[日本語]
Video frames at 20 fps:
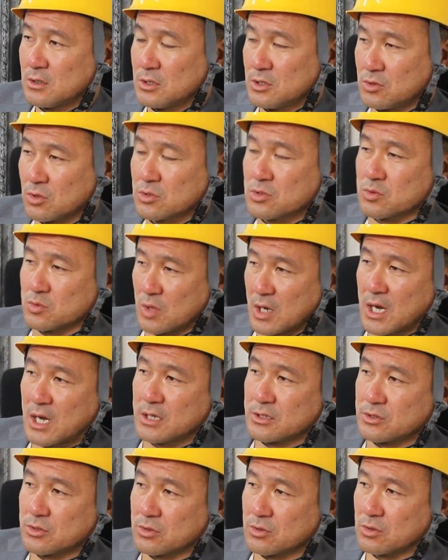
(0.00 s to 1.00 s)
一つ
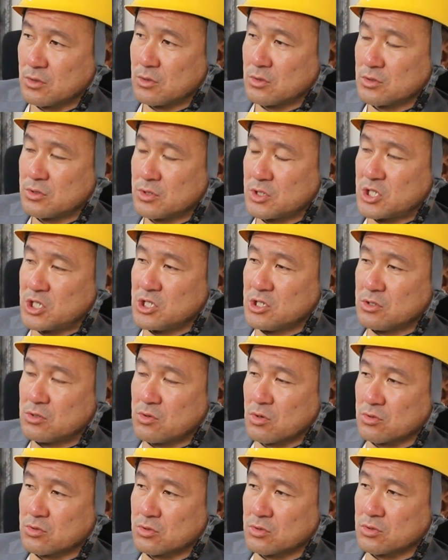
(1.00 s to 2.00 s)
はその申
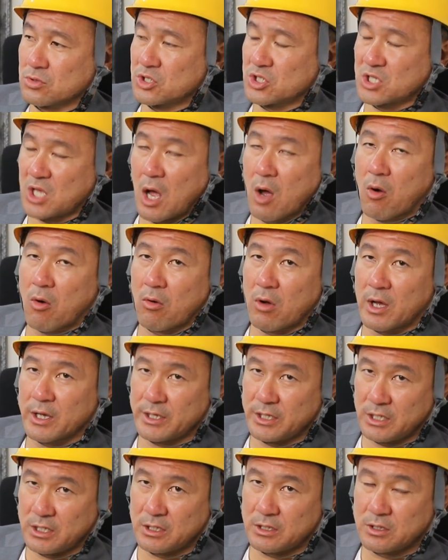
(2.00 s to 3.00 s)
告した方が
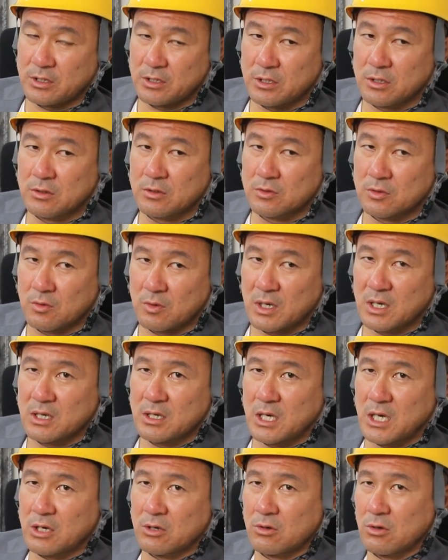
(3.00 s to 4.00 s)
いいっていうの
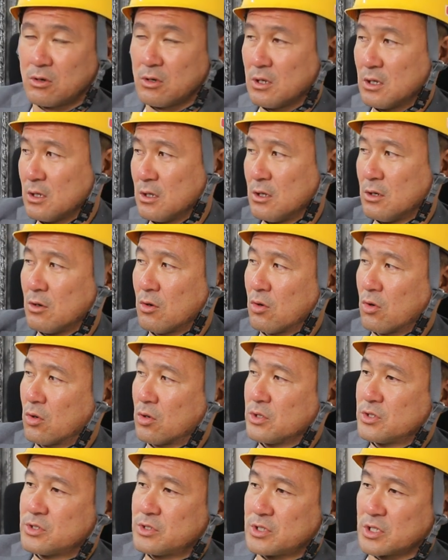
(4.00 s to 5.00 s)
はあの
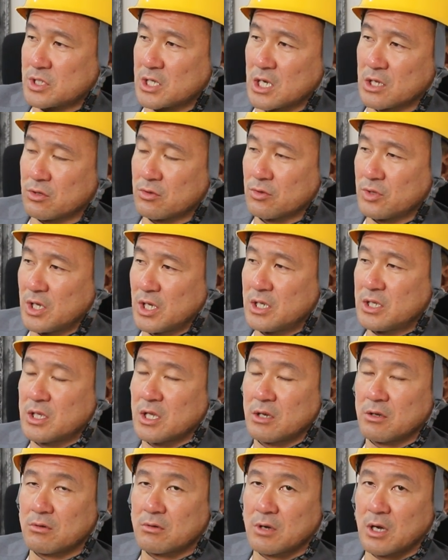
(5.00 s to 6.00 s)
法律ってちゃんとでき
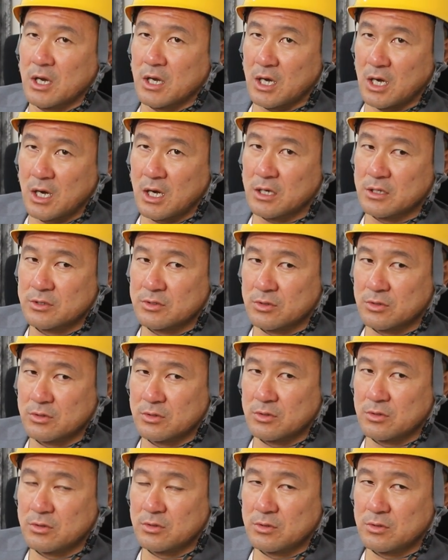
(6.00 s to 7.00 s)
てるからその
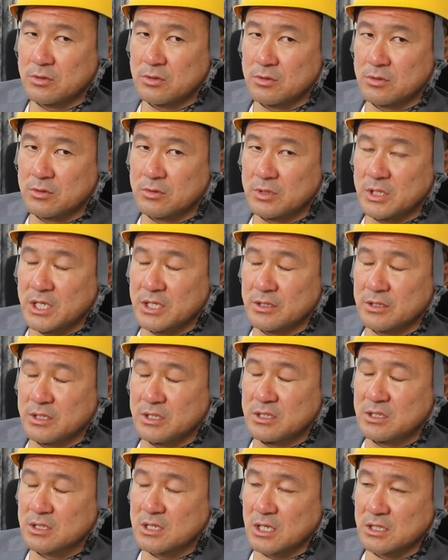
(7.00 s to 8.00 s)
なんい
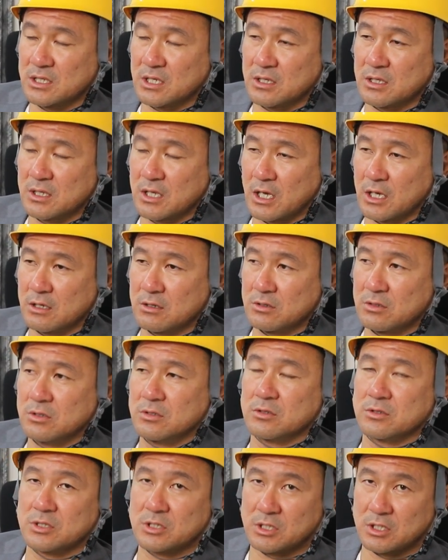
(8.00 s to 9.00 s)
つか絶対来
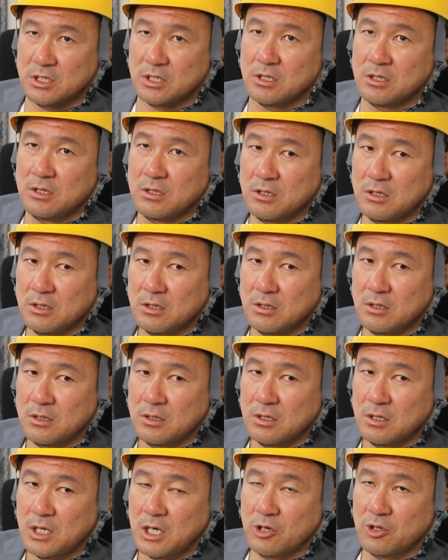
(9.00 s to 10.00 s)
るし
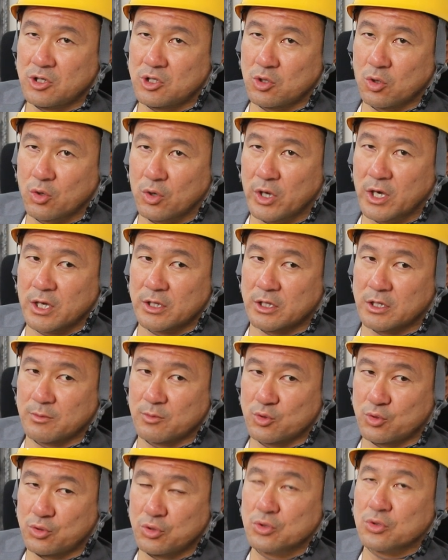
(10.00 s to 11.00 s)
あの一人親方で
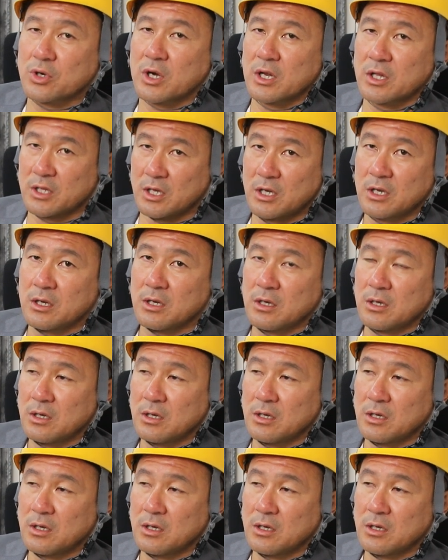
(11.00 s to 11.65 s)
も来るからね